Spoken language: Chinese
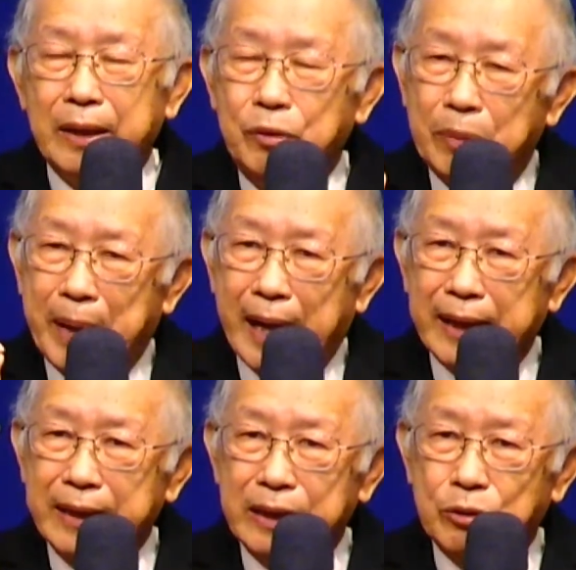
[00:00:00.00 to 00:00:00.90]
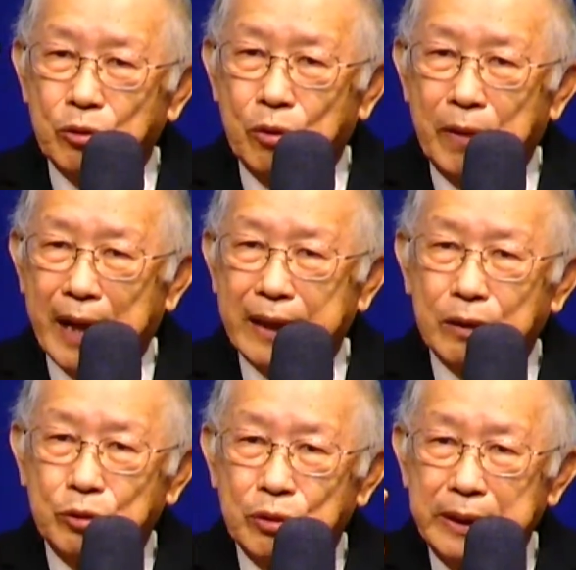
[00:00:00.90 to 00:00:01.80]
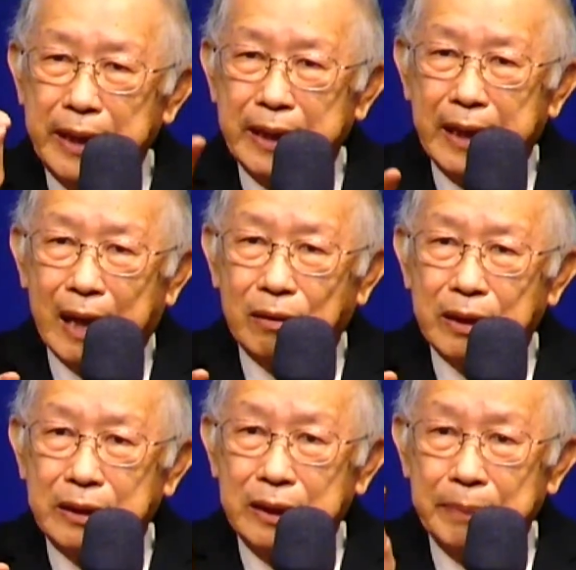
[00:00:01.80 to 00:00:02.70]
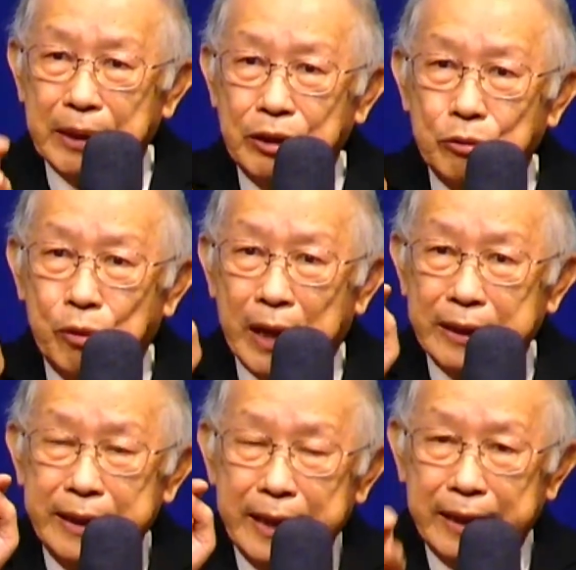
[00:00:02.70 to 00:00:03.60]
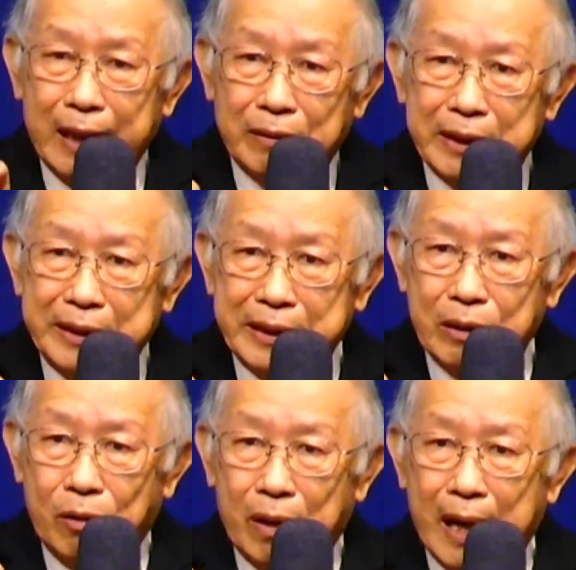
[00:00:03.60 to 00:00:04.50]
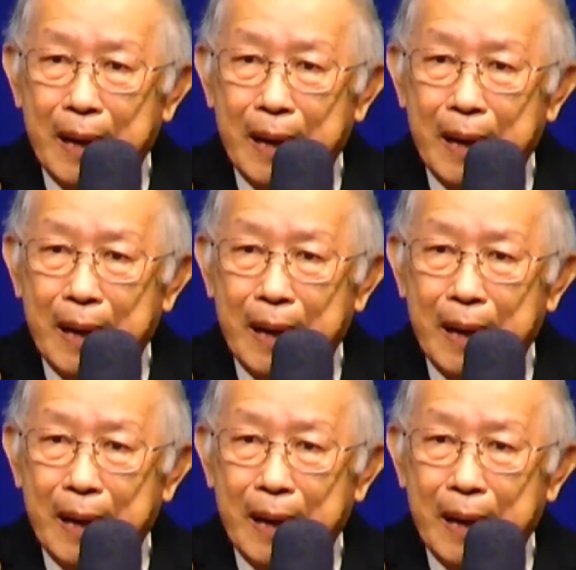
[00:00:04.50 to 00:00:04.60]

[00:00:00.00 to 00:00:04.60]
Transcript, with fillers: 因为怕给你做化疗、做电疗的，特别是化电疗的时候啊，